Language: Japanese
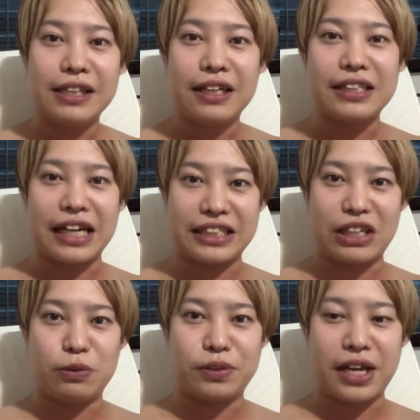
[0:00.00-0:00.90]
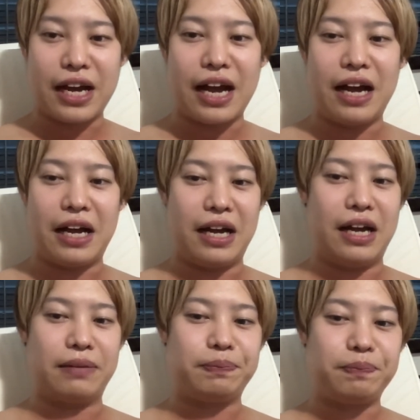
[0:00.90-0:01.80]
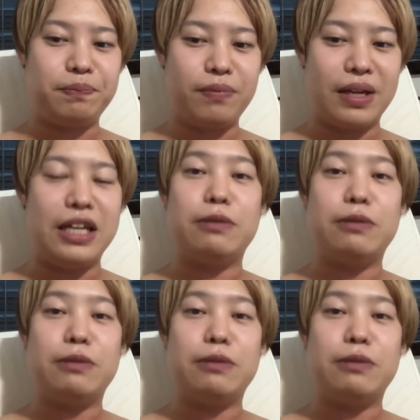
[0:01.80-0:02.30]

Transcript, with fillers: で、明日の舞台が、いい